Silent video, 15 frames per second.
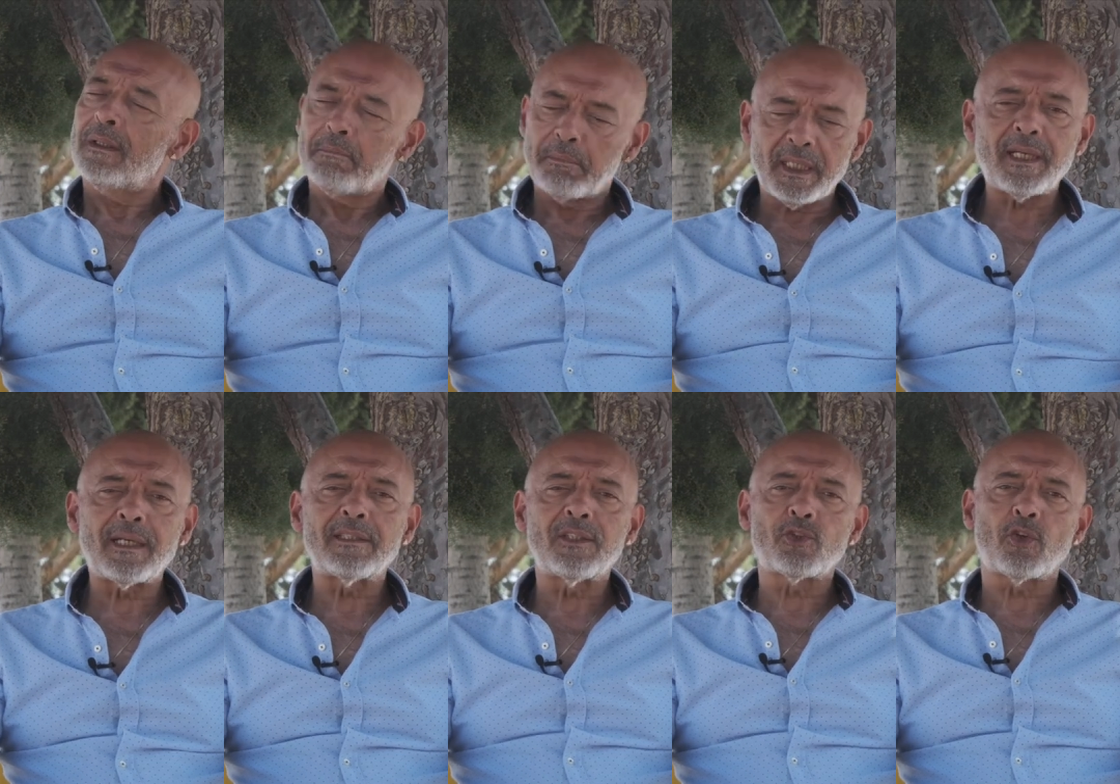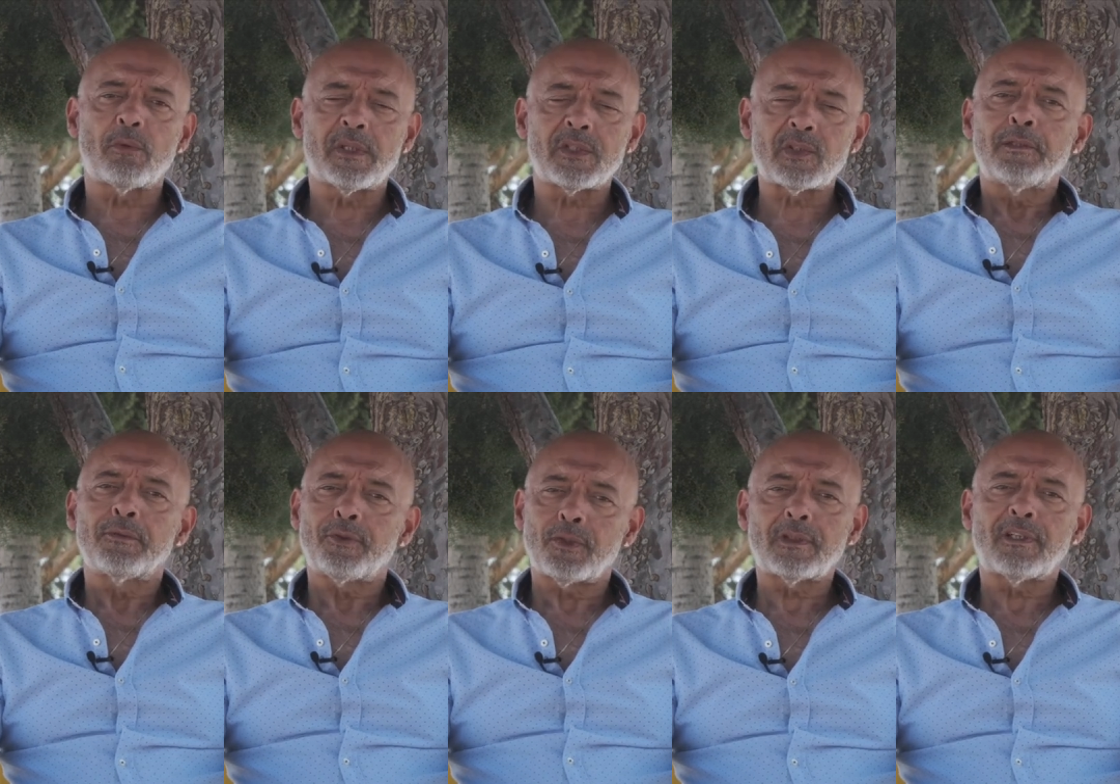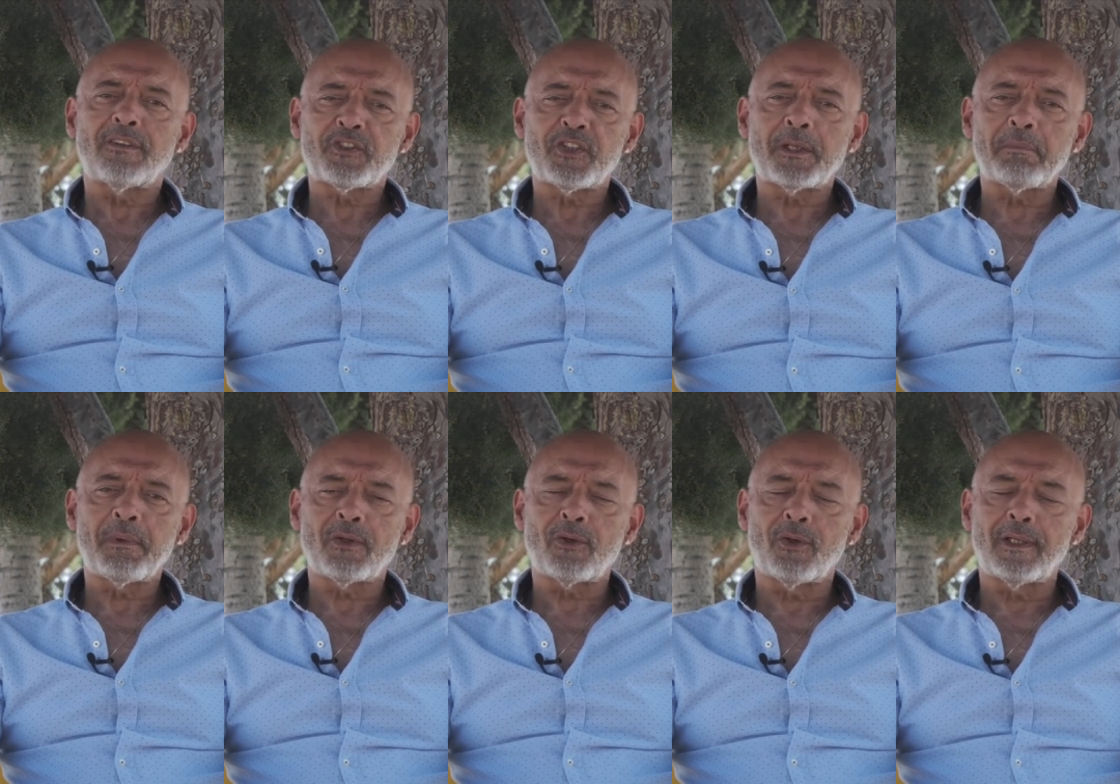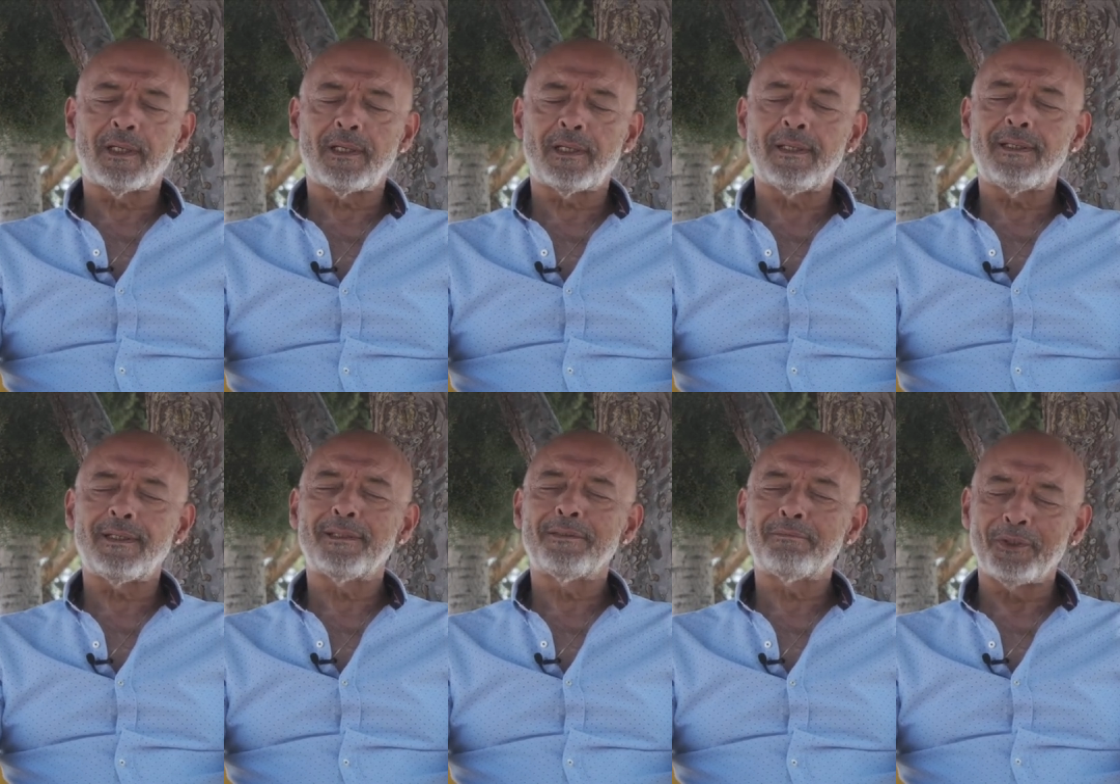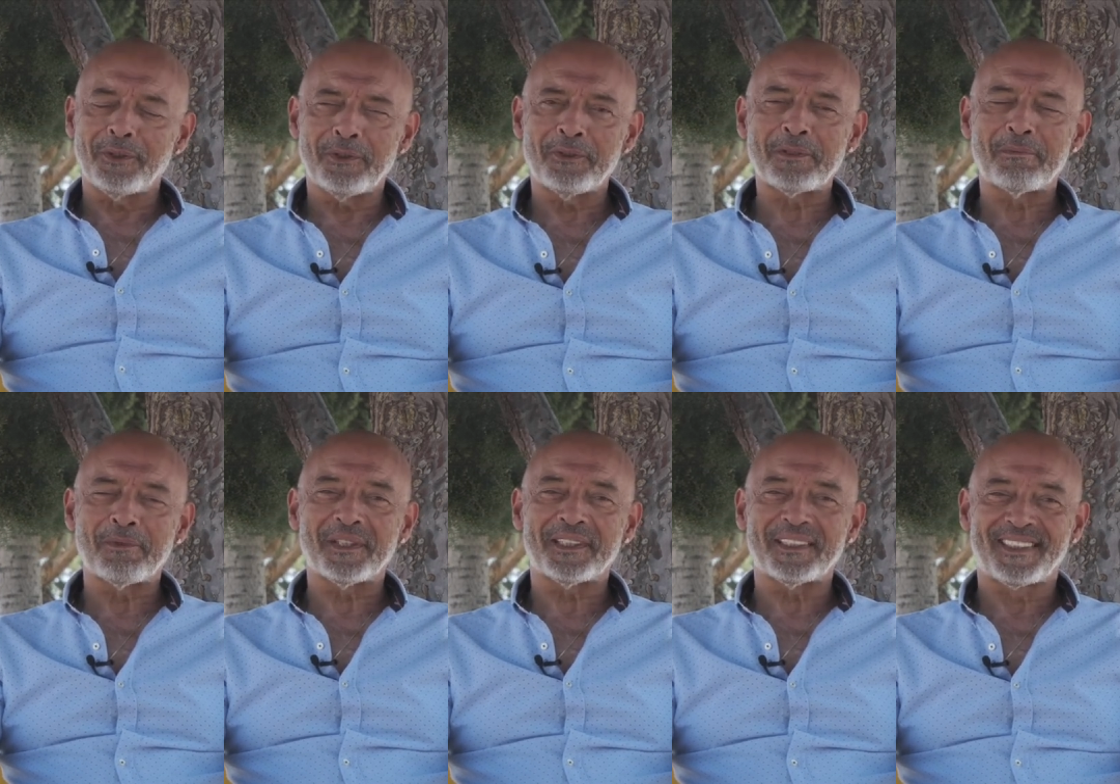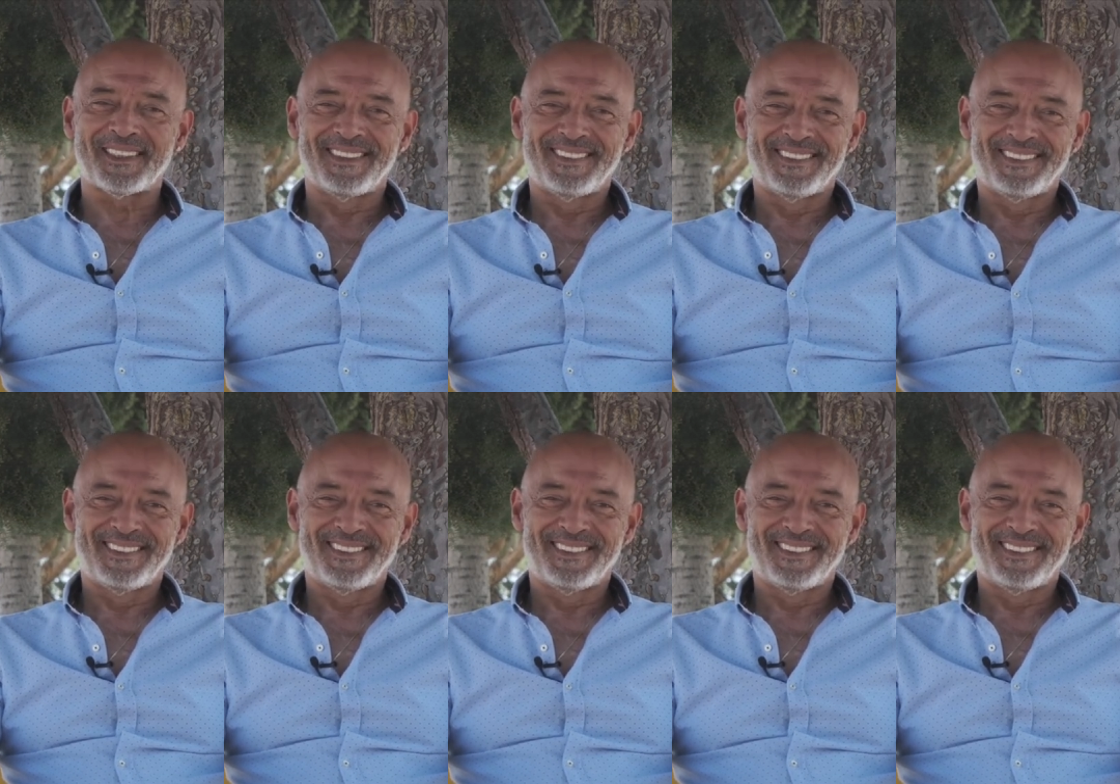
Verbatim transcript: Ben Erdinç Çomaç. Fotoğraf çekmek kolay. Bugünlük bu kadar.